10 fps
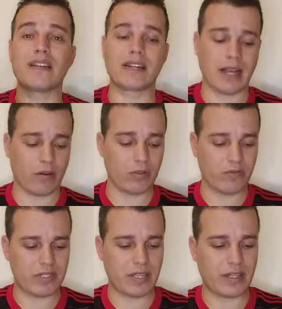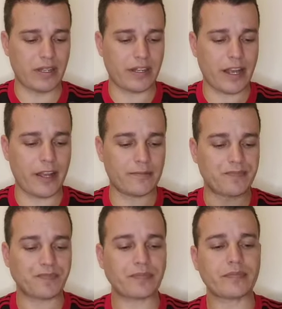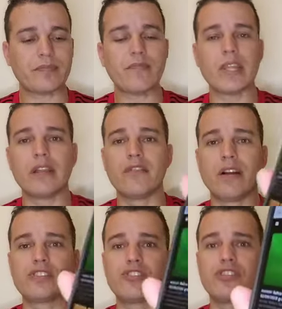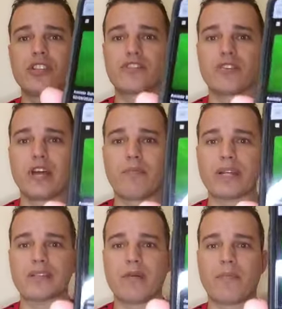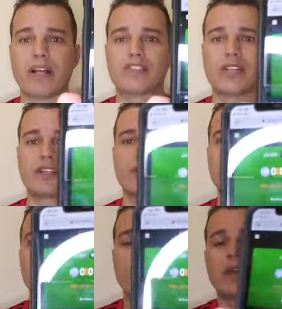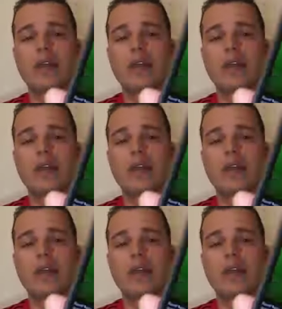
clicar. Quando você clicar, ele vai te direcionar para essa página aqui.